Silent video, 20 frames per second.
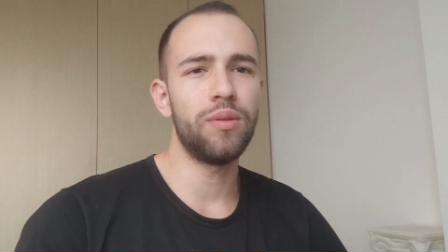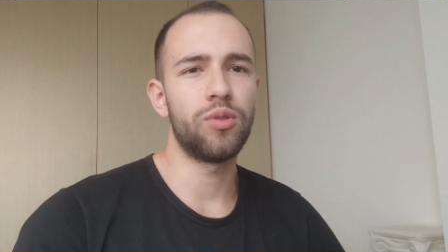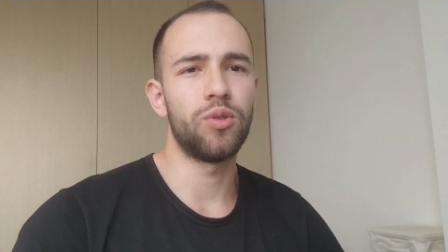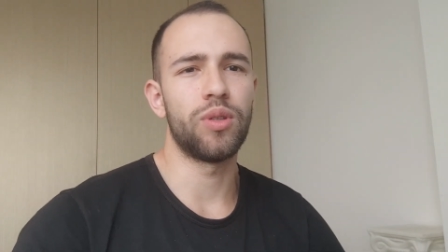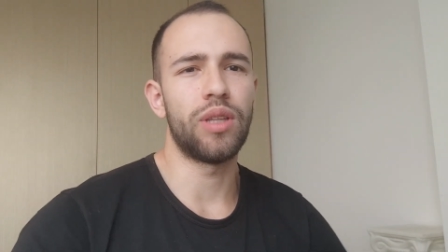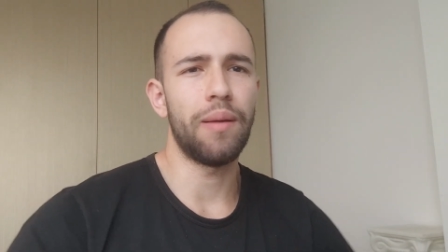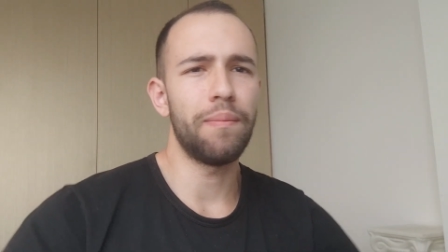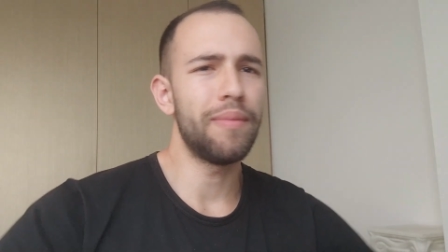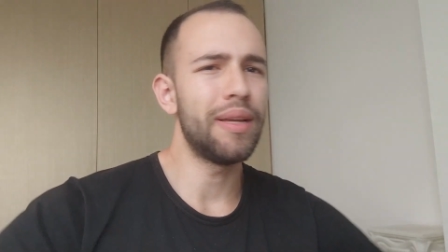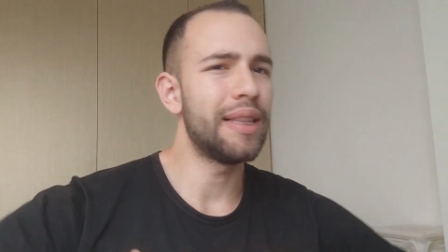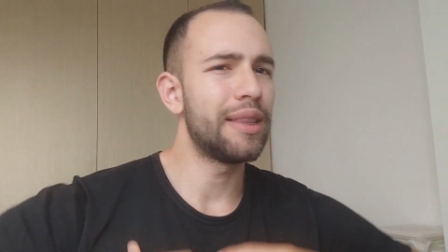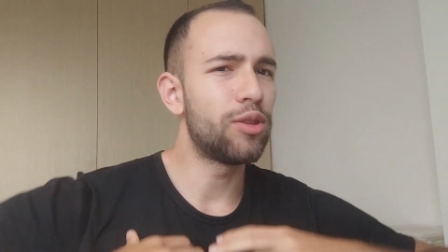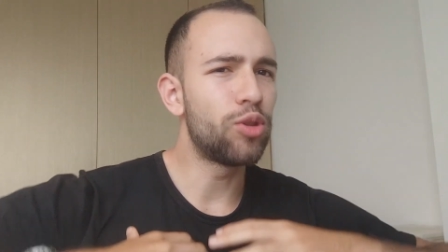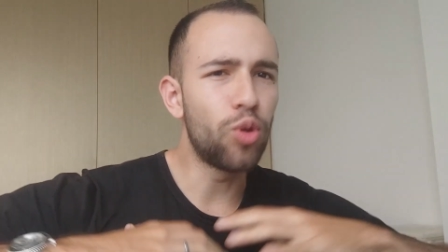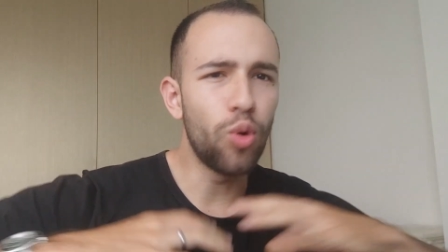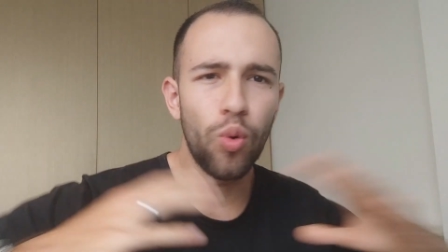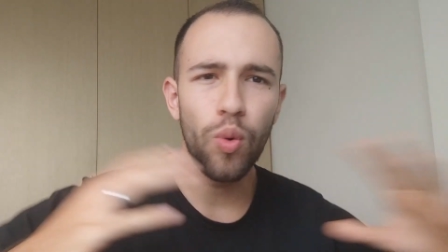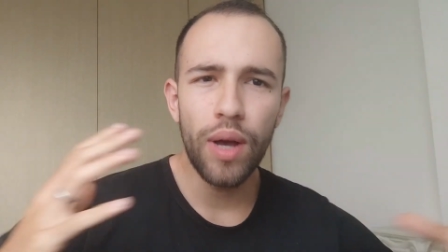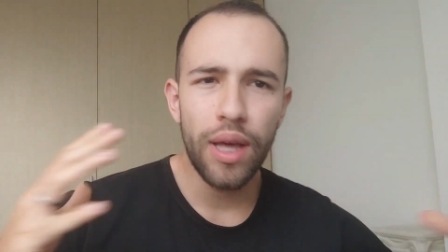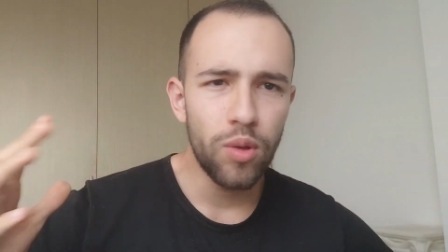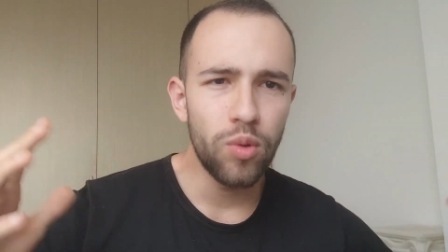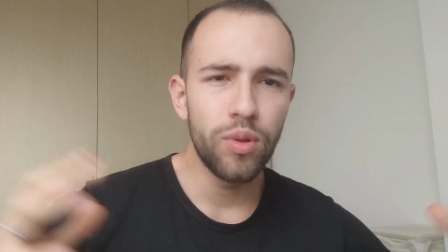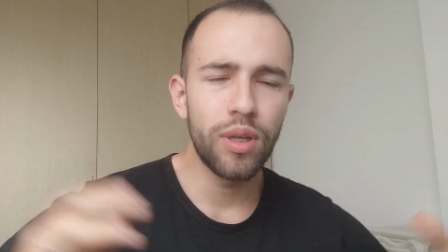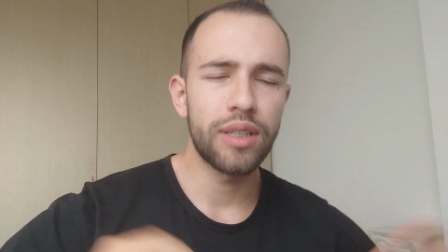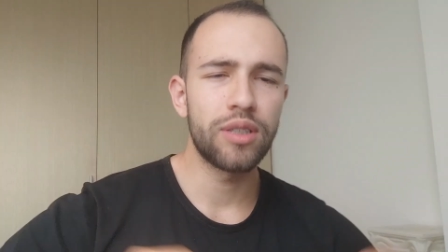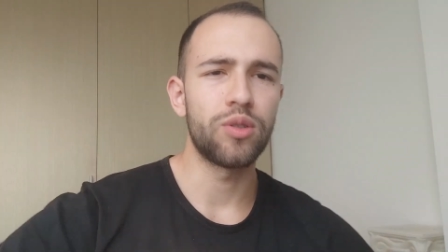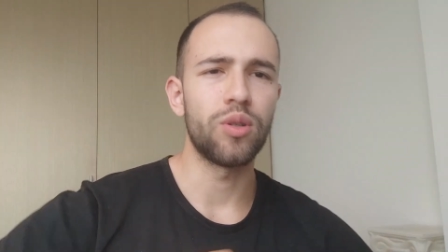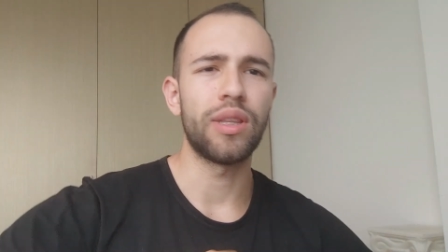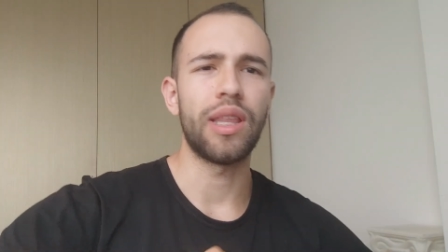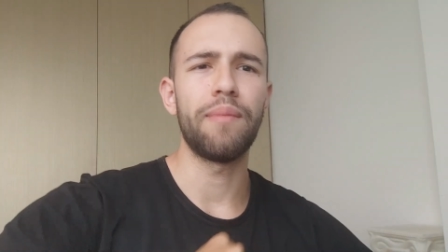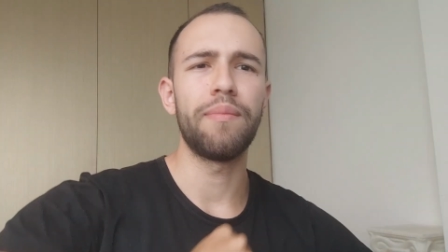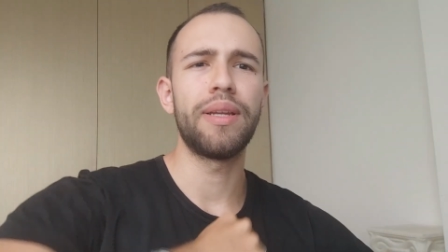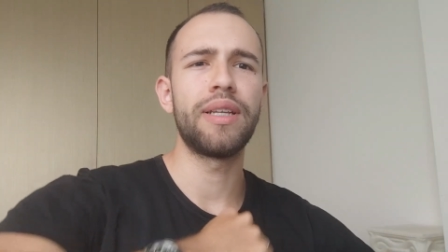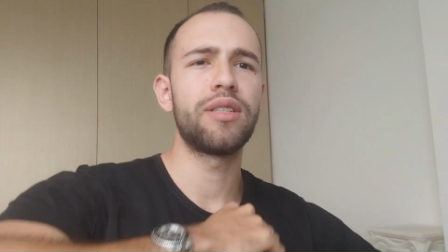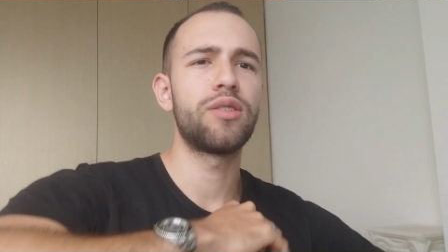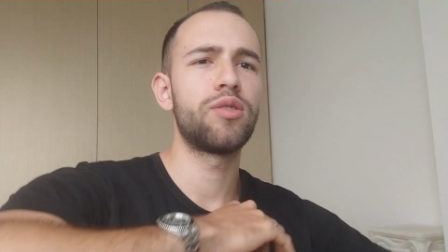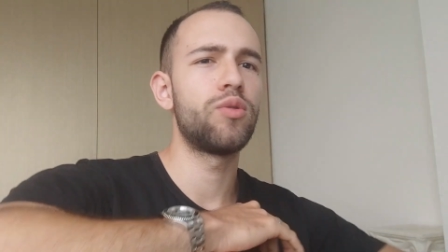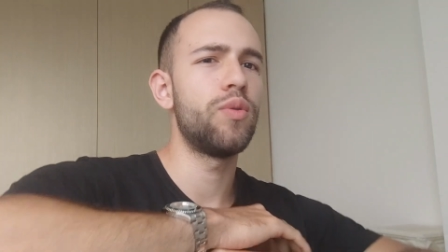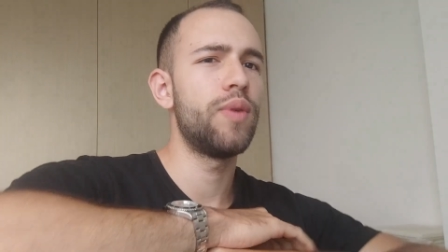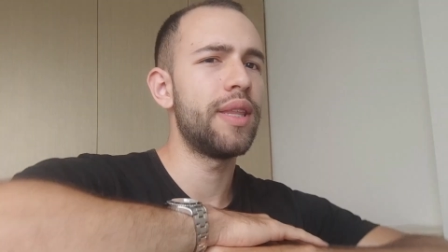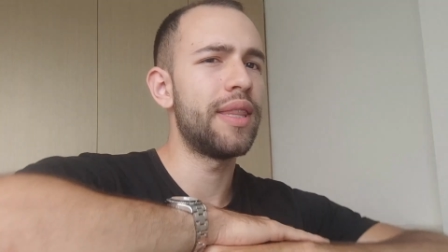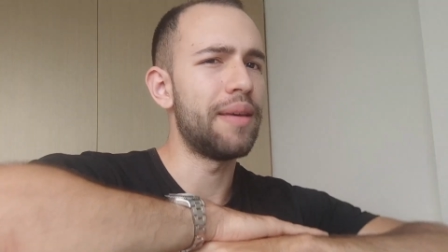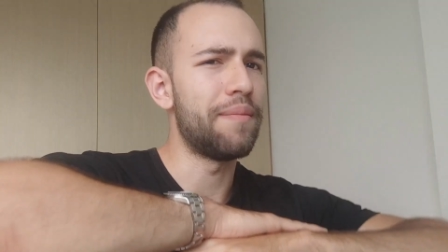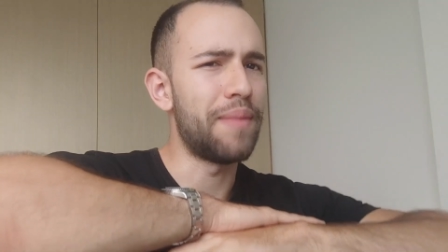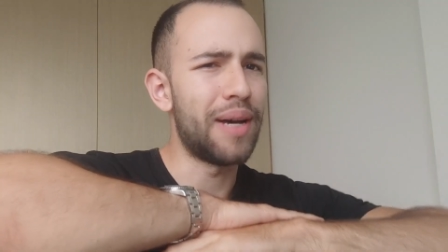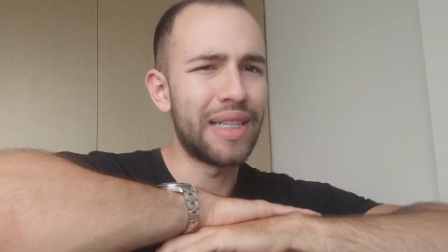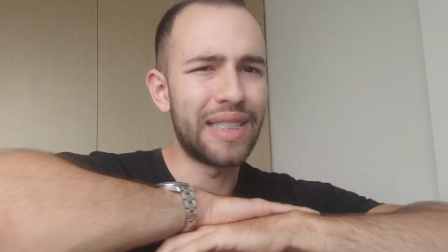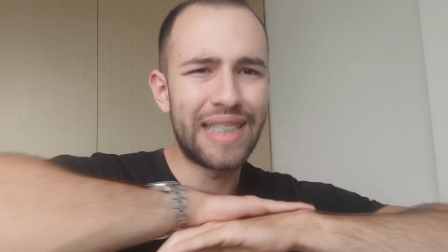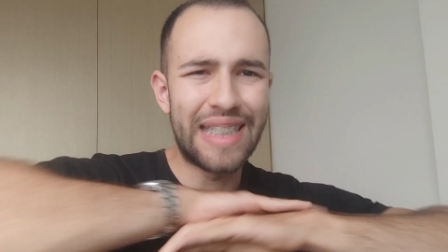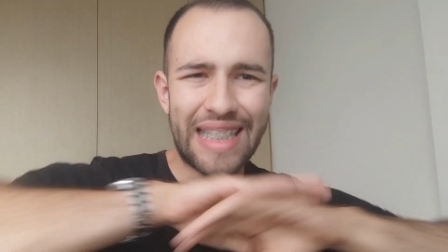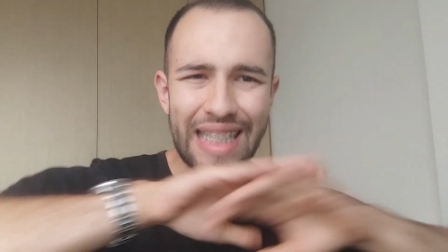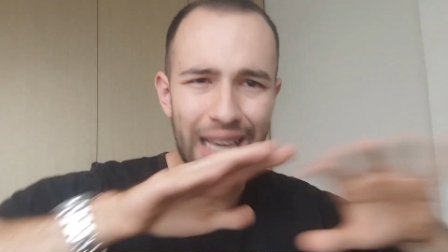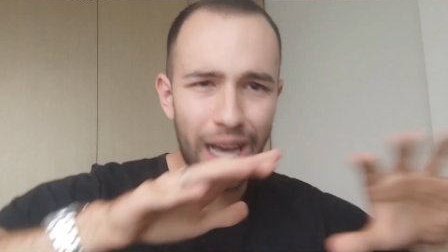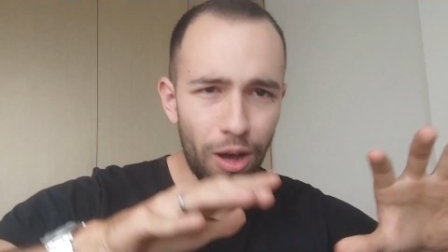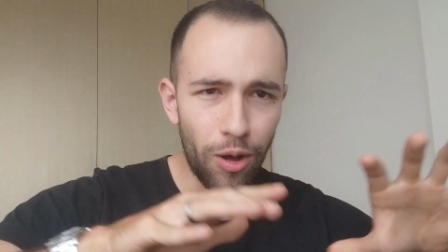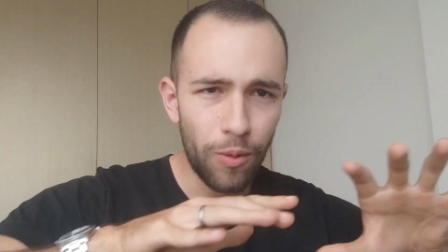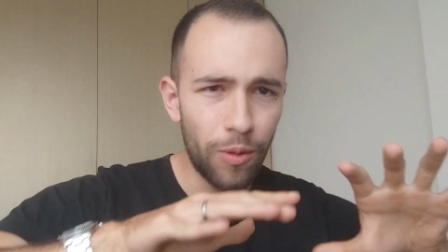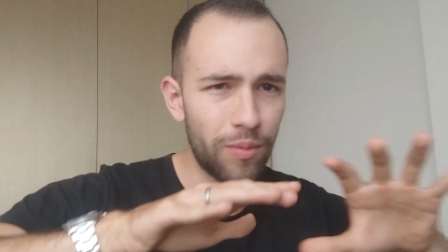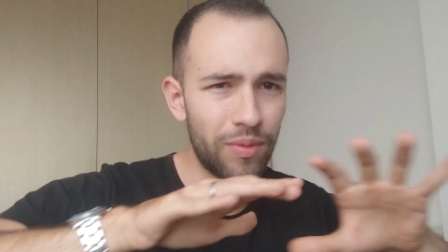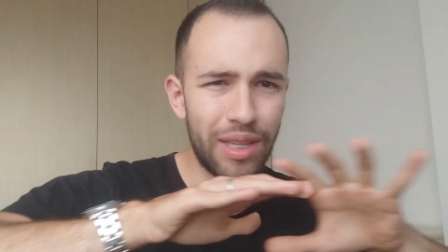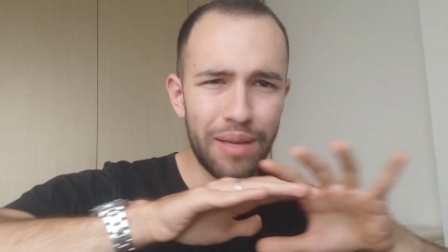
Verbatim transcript: yo también tuve dudas, yo también estuve demasiado,